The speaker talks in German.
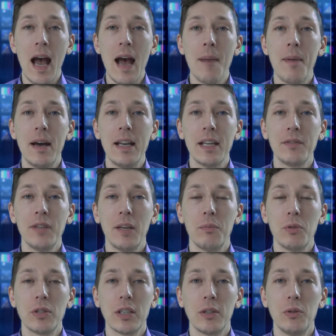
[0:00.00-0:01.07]
aber das Pferd
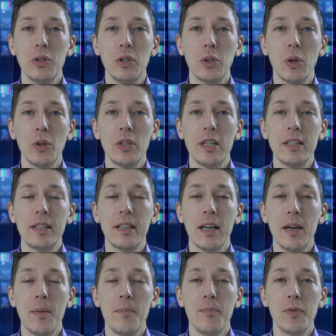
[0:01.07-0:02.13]
muss natürlich deutlich
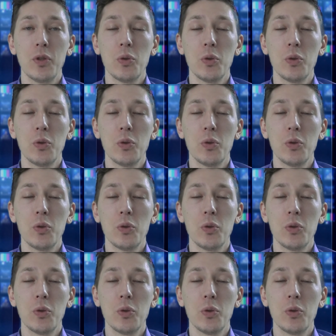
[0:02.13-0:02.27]
ähm,